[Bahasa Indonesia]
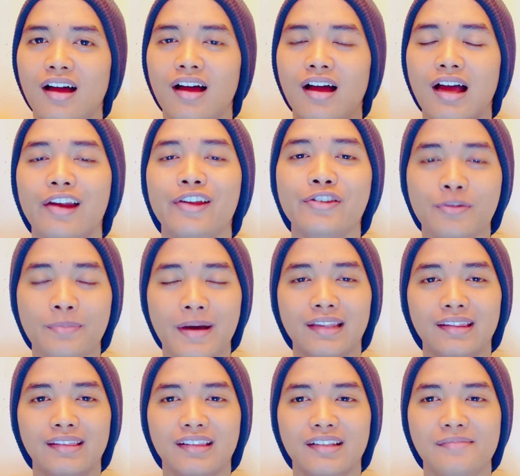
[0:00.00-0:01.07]
Halo
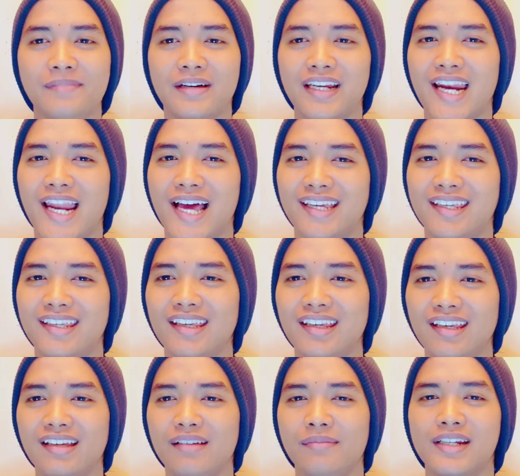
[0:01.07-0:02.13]
sobat, kembali lagi
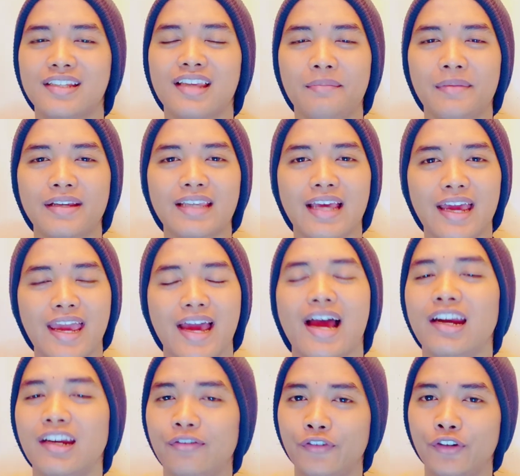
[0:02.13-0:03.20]
bersama
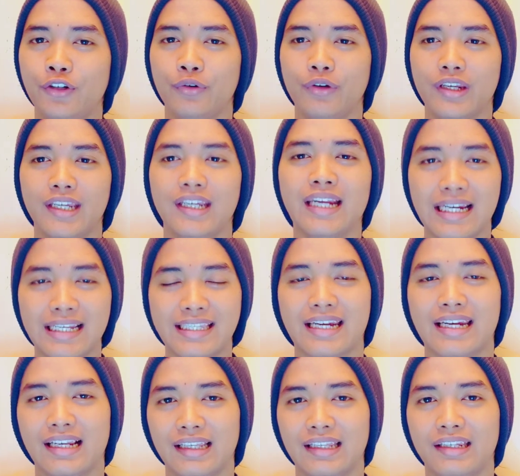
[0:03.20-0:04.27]
saya di video ini dan di
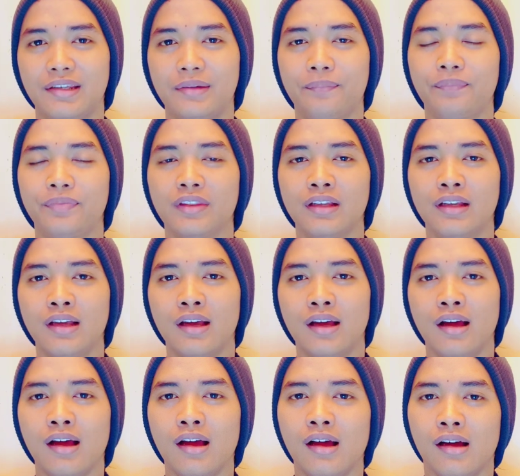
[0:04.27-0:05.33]
channel ini.
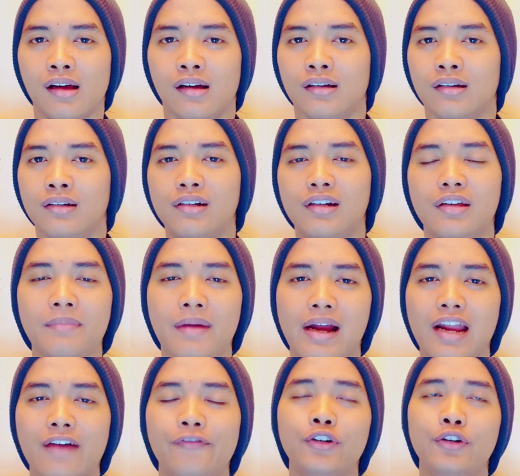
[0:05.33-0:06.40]
Di
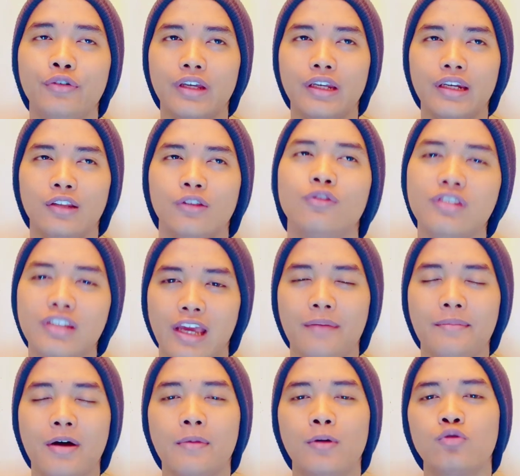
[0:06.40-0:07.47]
mana video ini tuh saya
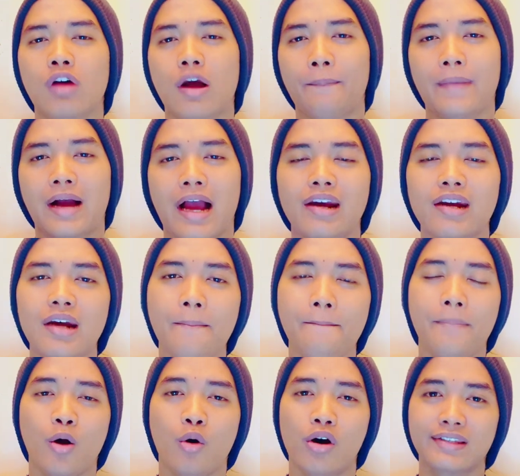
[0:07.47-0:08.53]
mau
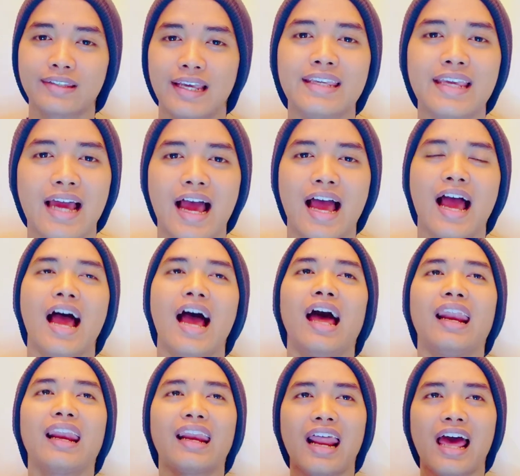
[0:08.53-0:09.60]
mengungkapkan bahwasanya
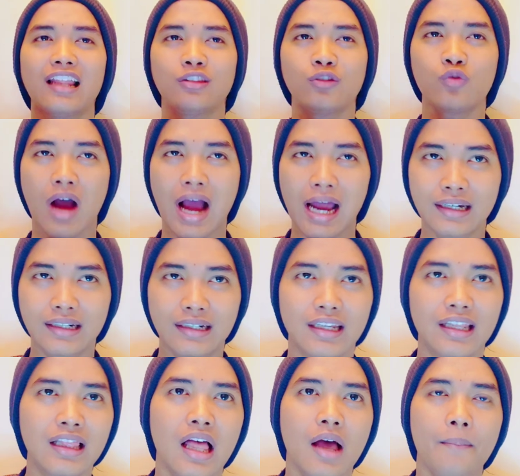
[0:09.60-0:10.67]
Ratu
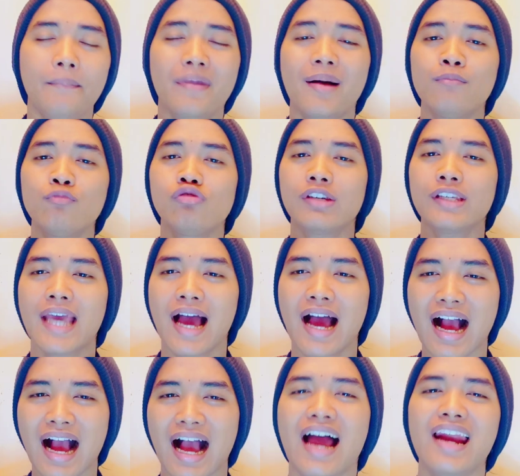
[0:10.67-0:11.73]
Adil
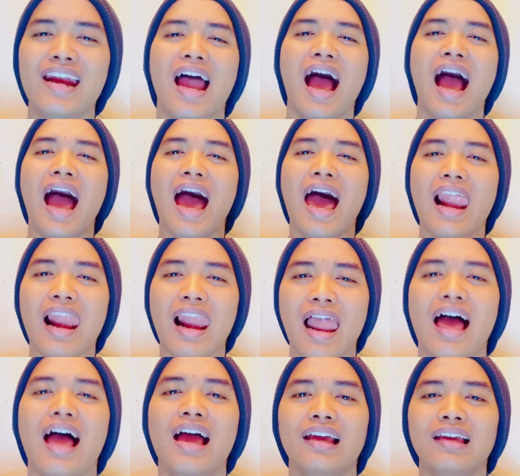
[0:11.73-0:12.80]
memuliakan
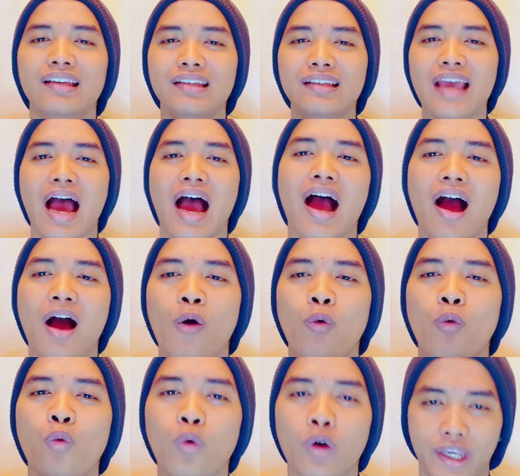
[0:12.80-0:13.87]
Allah
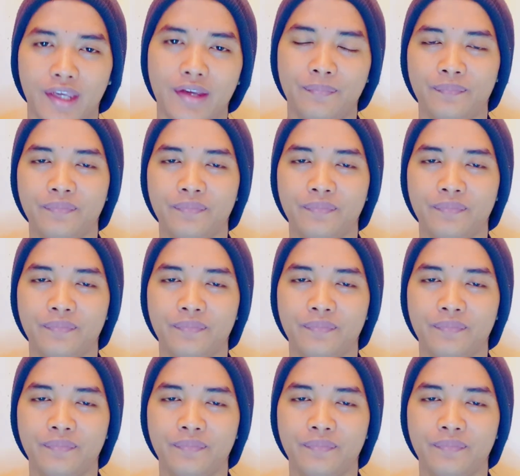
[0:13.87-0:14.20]
Yahweh.